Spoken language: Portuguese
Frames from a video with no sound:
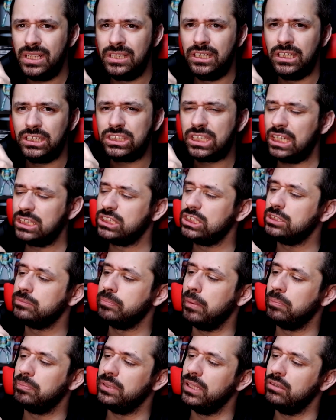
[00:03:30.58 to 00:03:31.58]
nas caixas
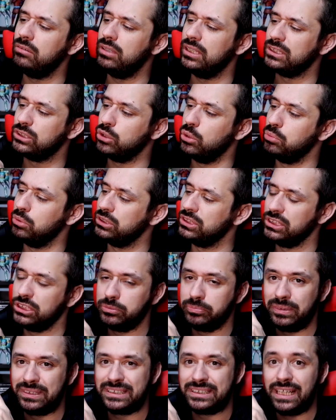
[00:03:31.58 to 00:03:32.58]
de papelão, é só
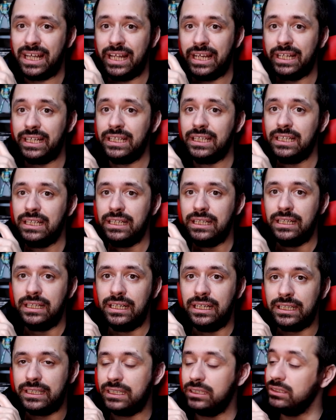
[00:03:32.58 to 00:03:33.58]
vocês passarem
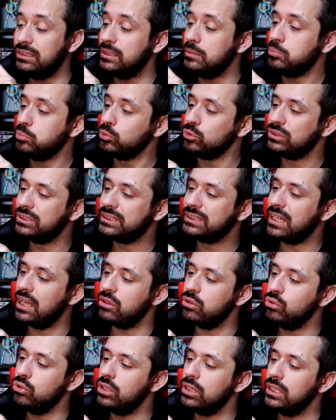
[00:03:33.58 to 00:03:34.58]
aqui tipo um
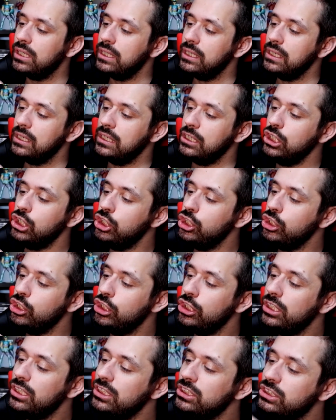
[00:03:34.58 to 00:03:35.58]
secador
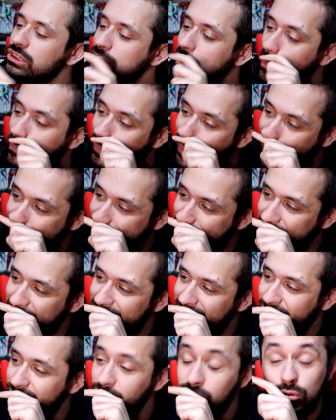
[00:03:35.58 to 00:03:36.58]
e, está
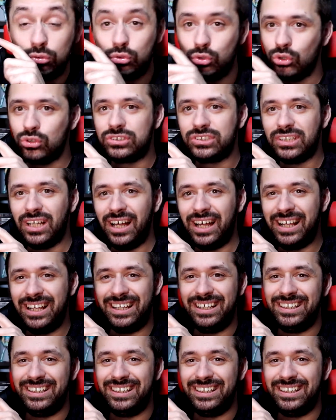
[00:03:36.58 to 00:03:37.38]
marcado, e não estou a gozar,